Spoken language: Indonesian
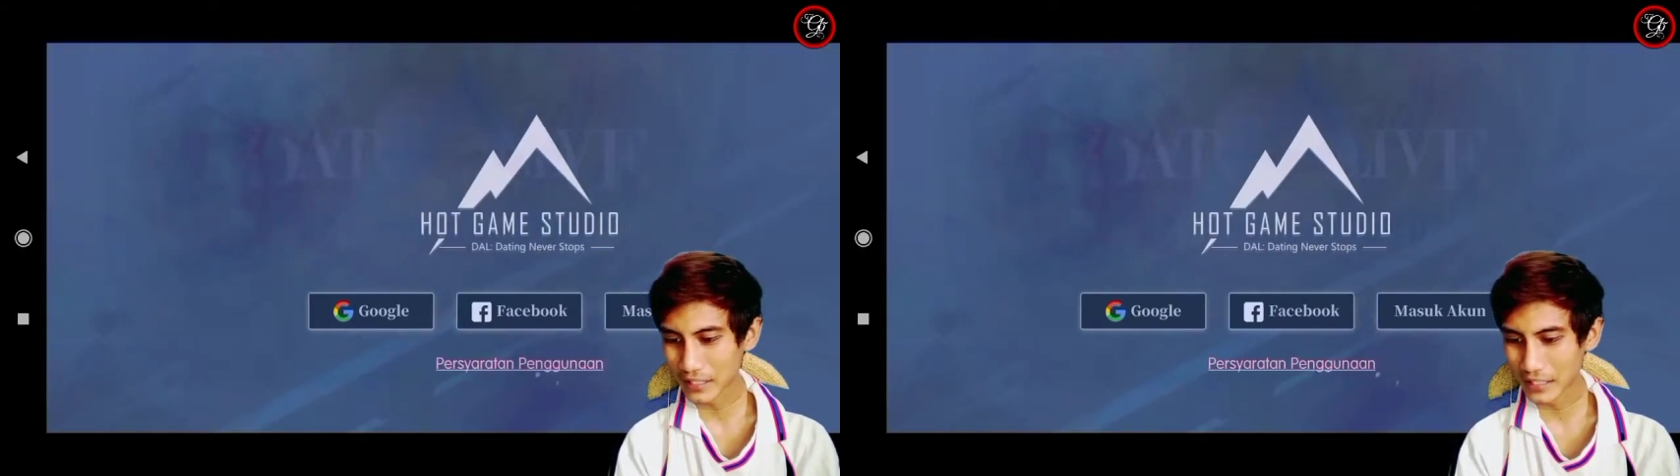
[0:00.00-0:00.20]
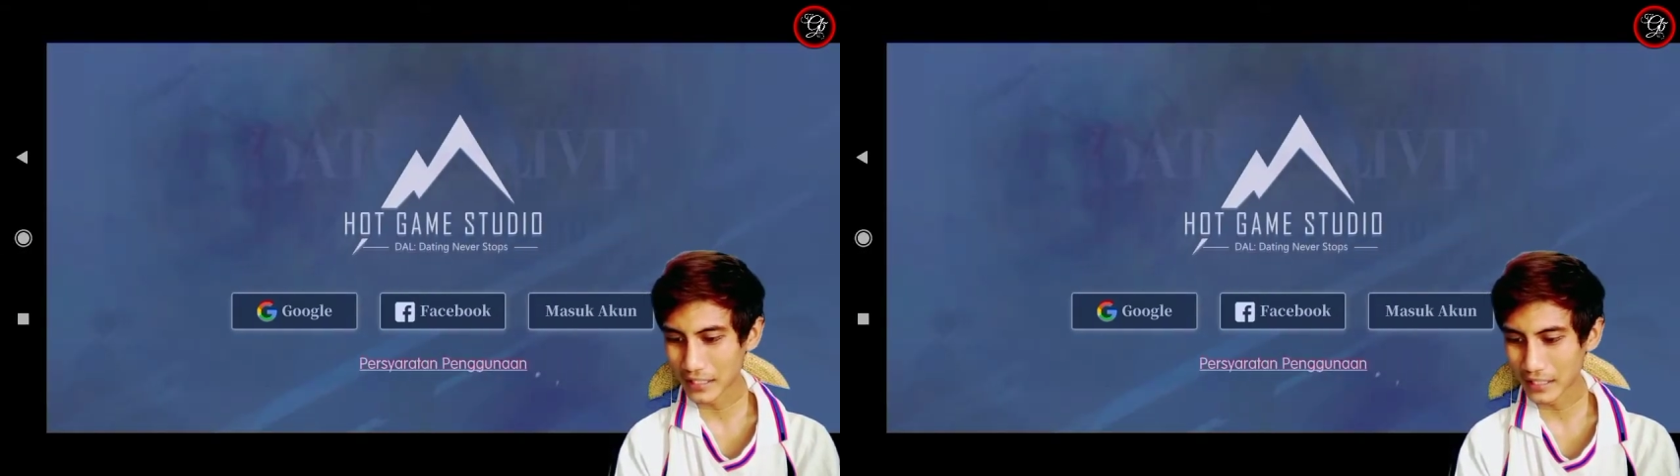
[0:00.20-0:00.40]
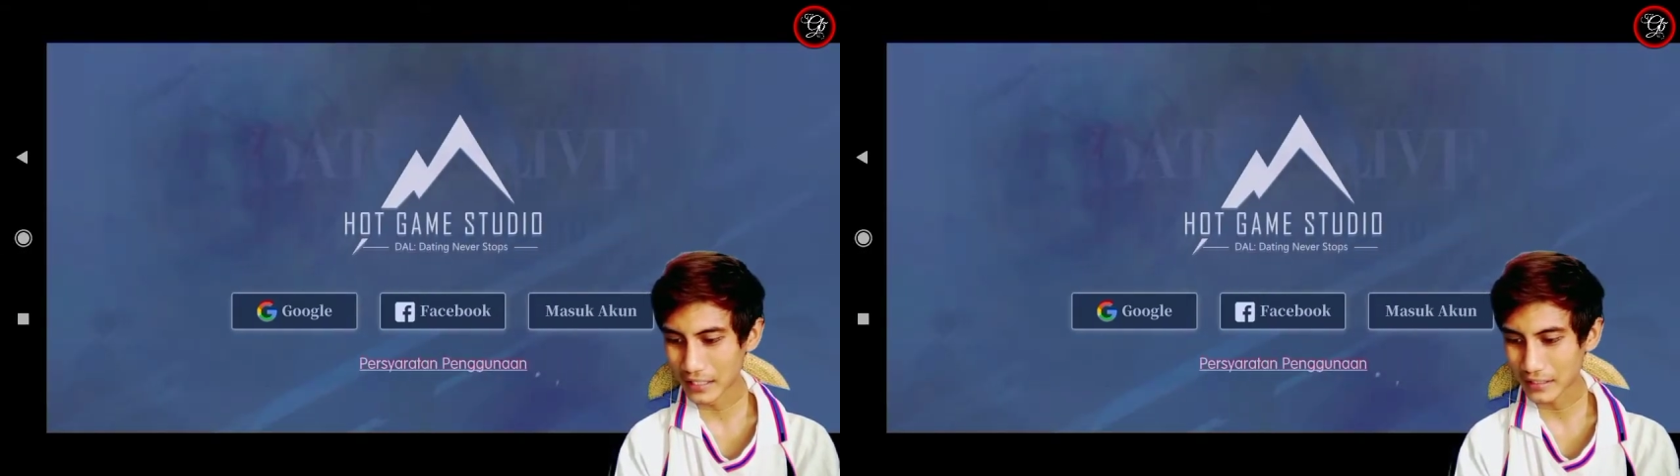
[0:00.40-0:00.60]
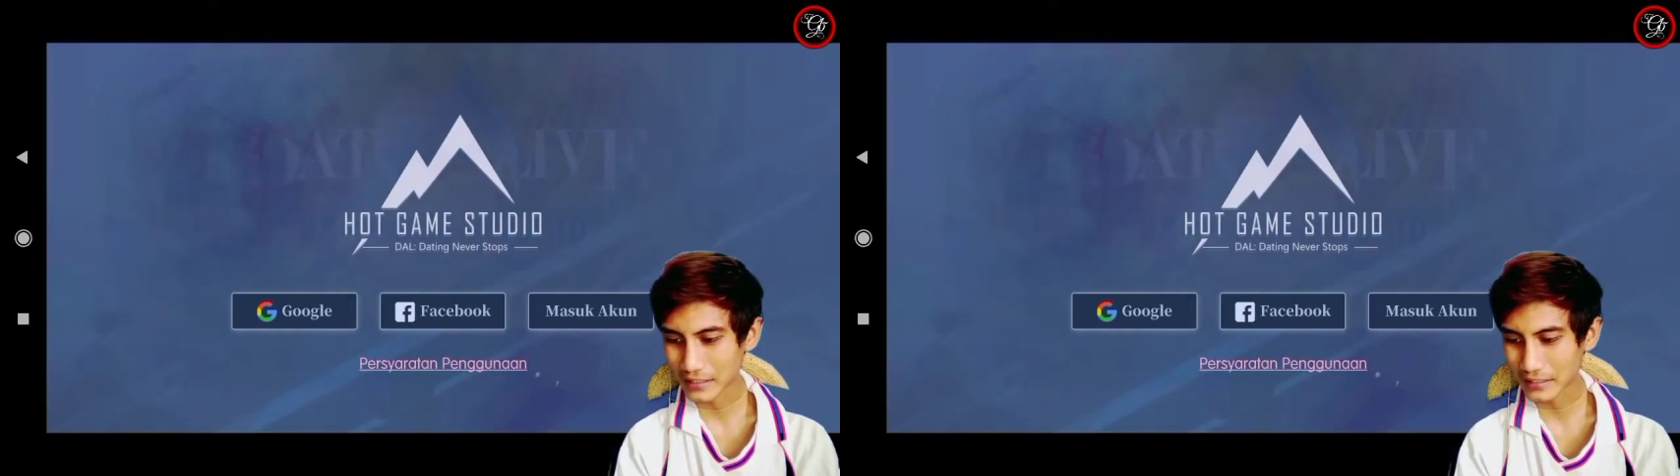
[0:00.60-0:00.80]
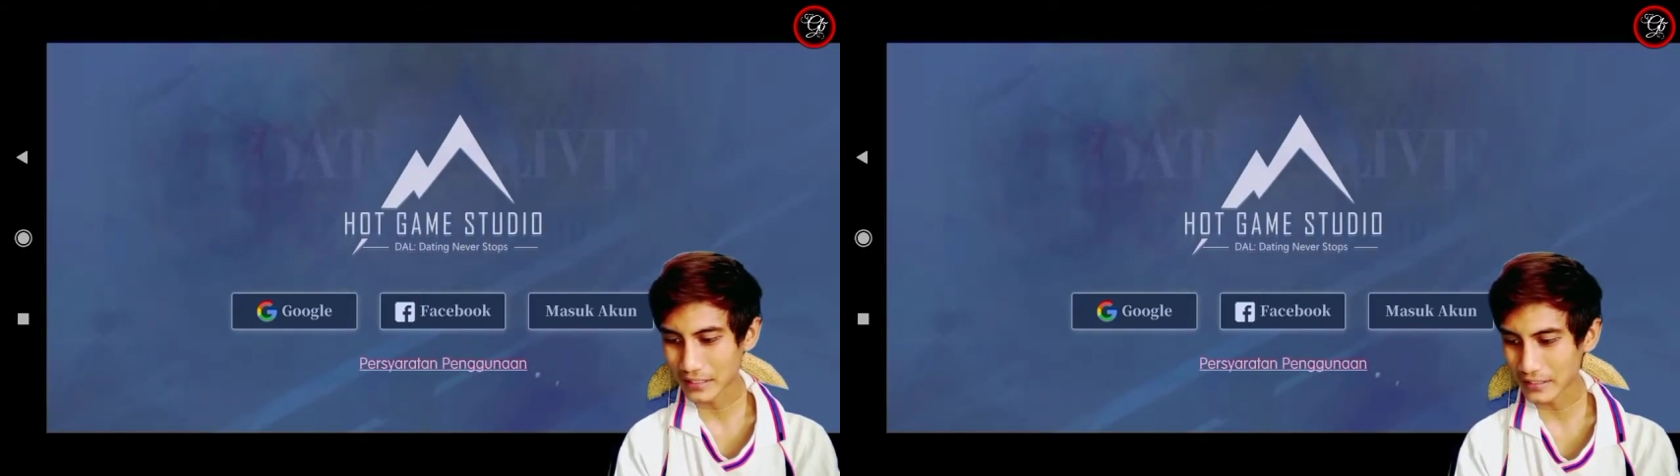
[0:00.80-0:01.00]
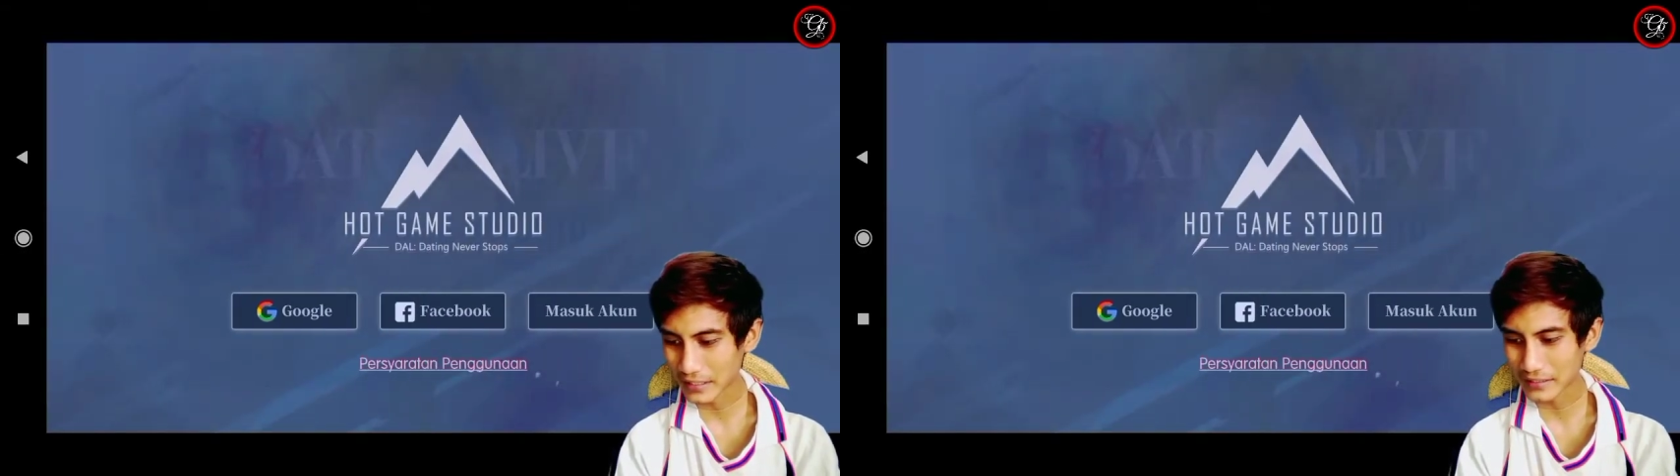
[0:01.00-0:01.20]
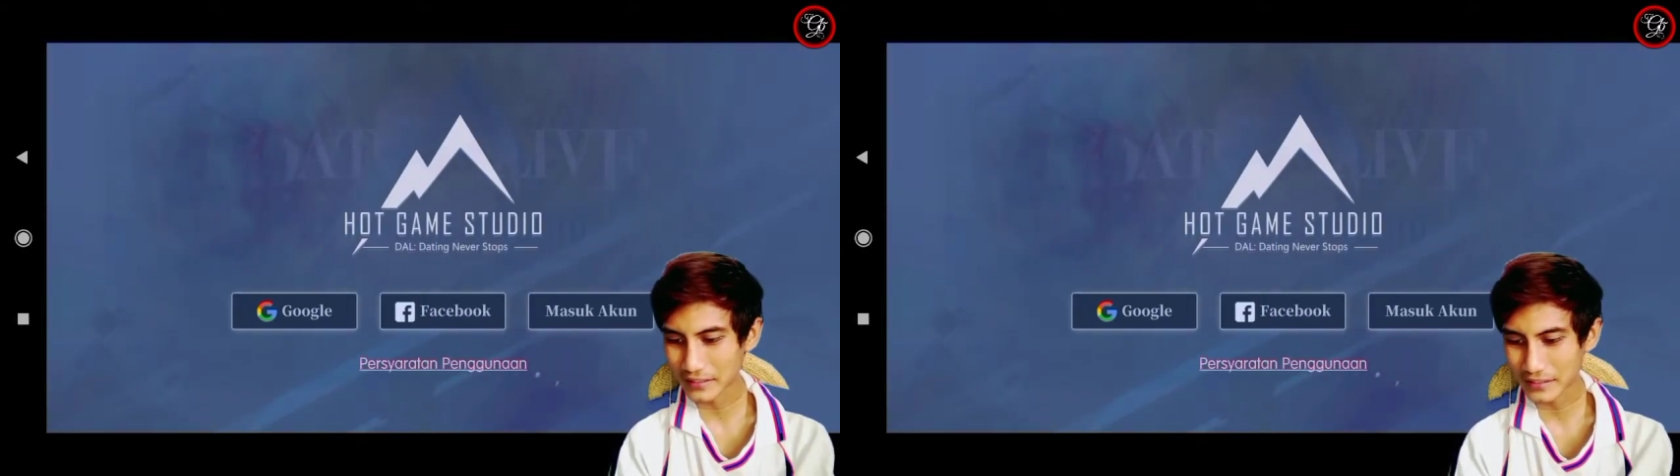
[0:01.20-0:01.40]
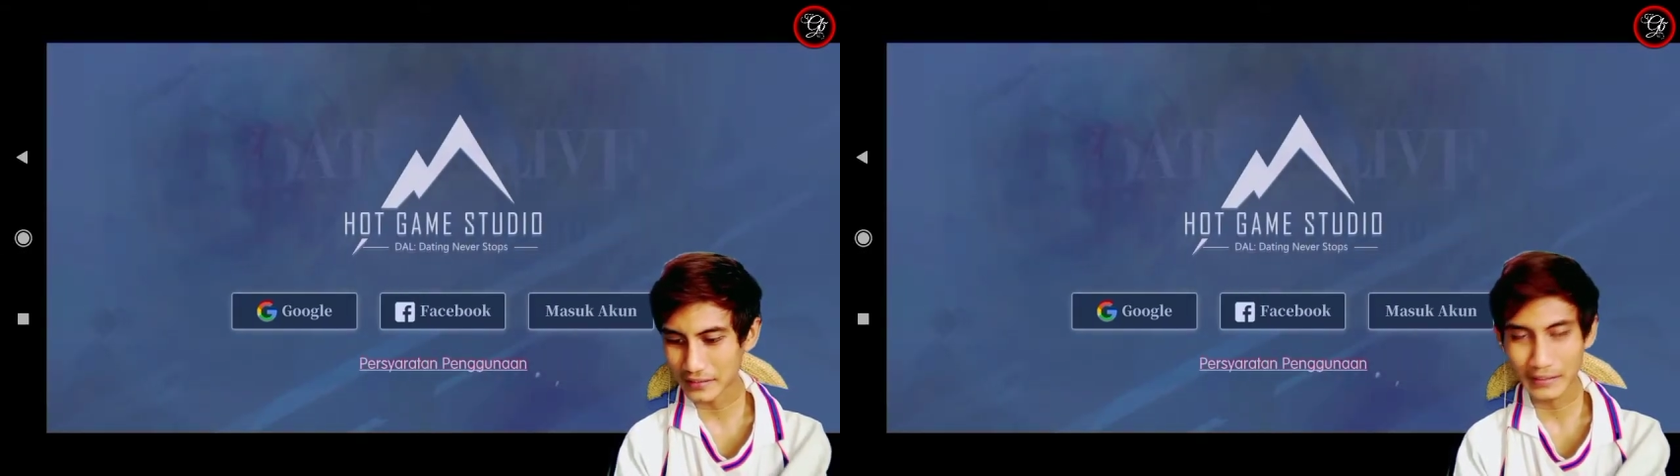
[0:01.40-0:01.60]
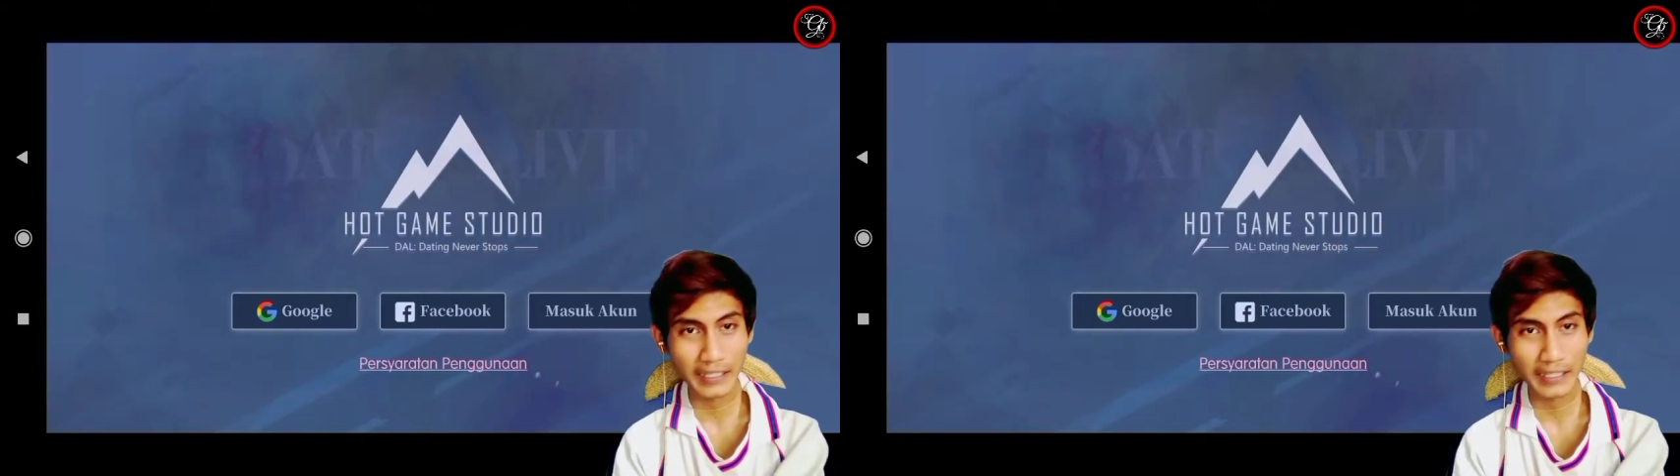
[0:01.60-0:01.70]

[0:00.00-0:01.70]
udah kita liatin